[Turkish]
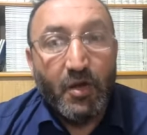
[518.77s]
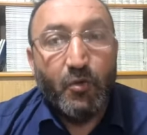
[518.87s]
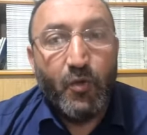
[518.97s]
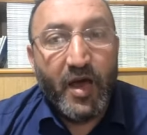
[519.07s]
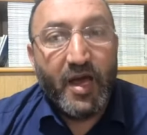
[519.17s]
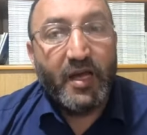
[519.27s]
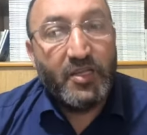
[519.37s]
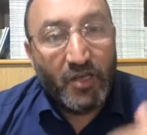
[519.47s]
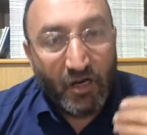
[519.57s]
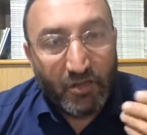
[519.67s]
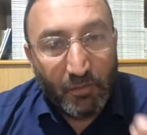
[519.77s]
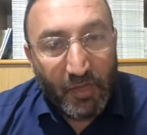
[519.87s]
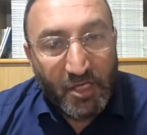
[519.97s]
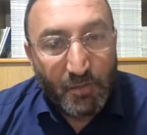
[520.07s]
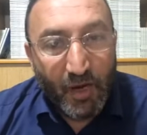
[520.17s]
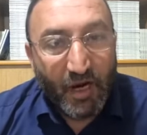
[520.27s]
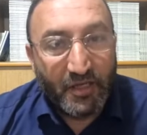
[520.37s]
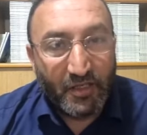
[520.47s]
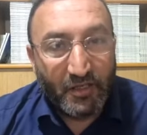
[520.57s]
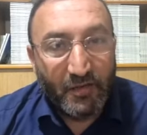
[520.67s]
ve yardımlaşma
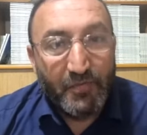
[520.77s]
ayı,